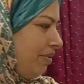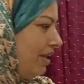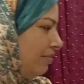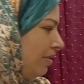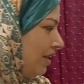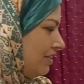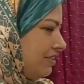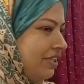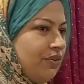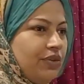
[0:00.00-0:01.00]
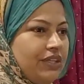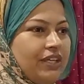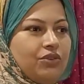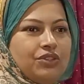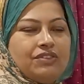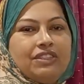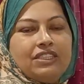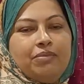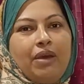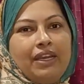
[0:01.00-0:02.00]
हुई हैं बाहर बारिशें हो रही हैं तो इस
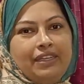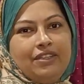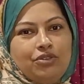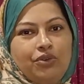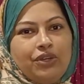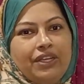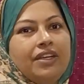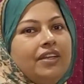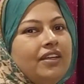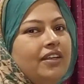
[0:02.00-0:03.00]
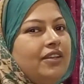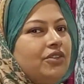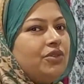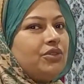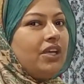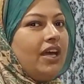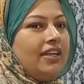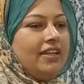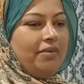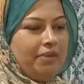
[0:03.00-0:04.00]
वजह से बाहर नहीं सो रहे तो
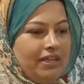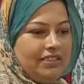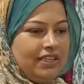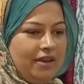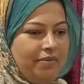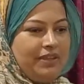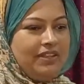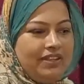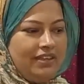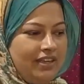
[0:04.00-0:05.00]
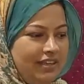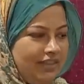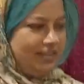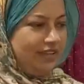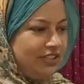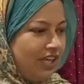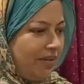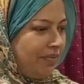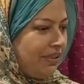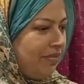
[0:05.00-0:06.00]
सारे अब एक जगह पे इधर ना
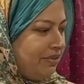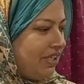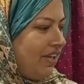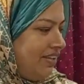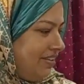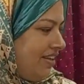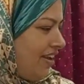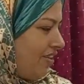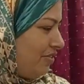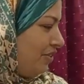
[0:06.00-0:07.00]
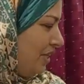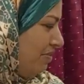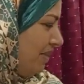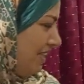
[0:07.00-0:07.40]
चार पहिया बिछा लेते हैं रात को ये